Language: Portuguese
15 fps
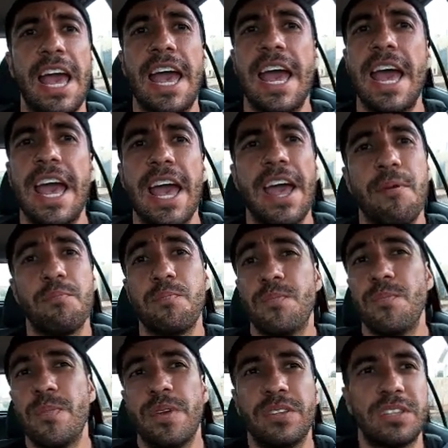é,
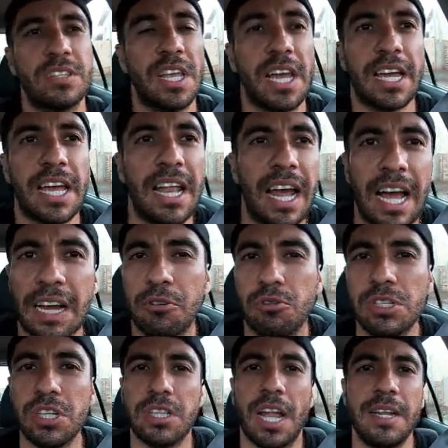tem aquela
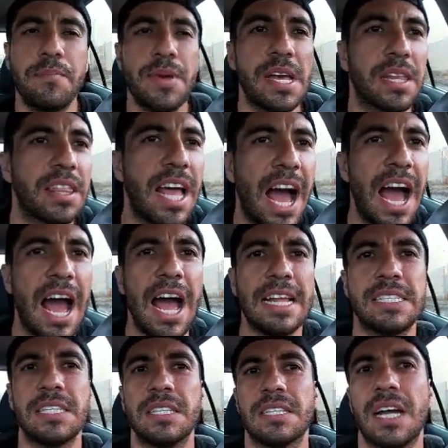coisa da
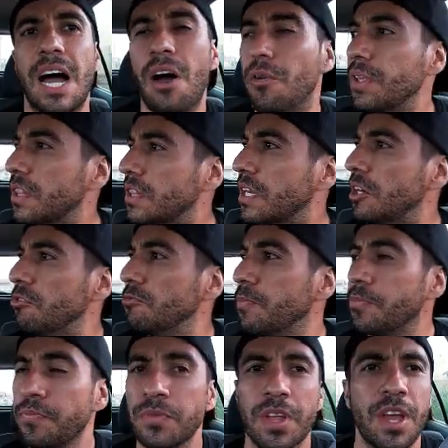liberdade e tal. Então,
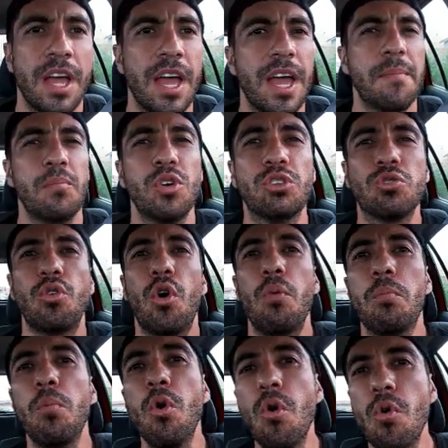é muito
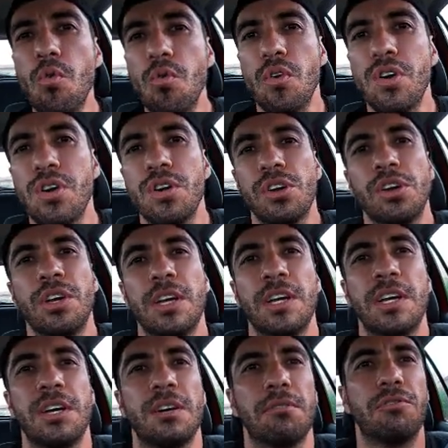comum
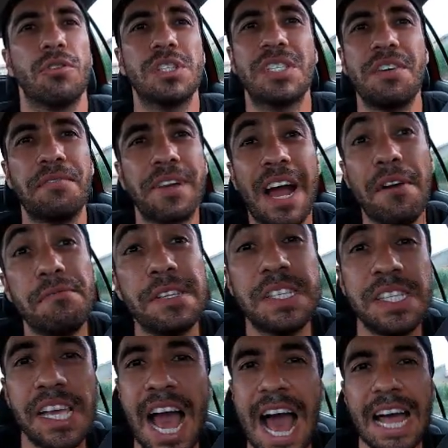você ficar
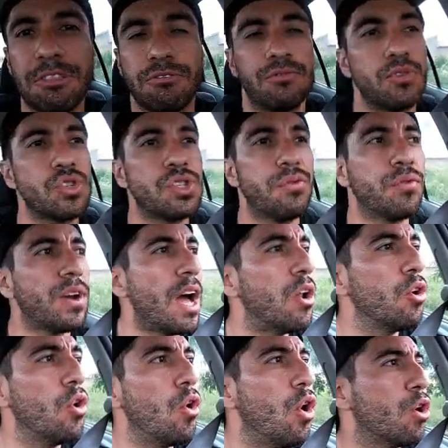viciado, você ficar
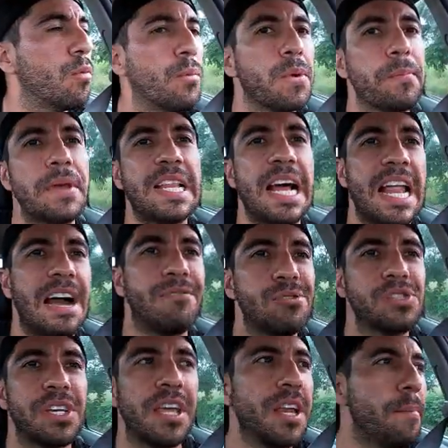louco por pedalar,
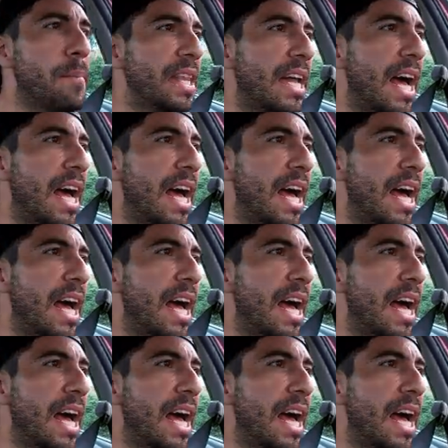você querer